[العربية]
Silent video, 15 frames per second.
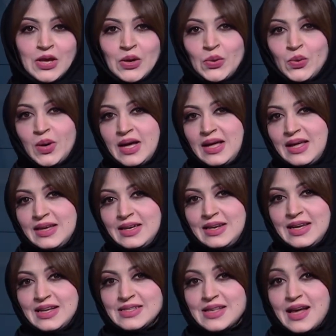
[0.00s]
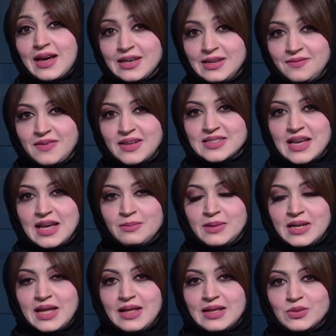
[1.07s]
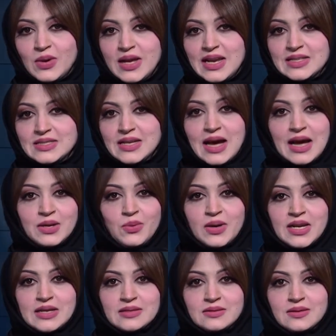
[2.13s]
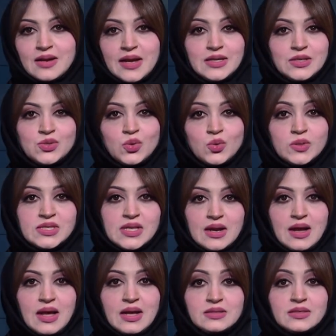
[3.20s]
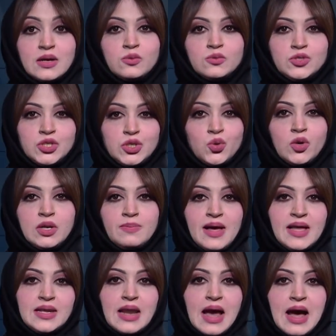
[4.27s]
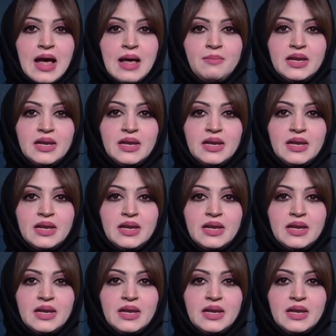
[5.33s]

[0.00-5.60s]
والى صحيفه البلاد والتي عنونت رئيس الوزراء توجيه المال العام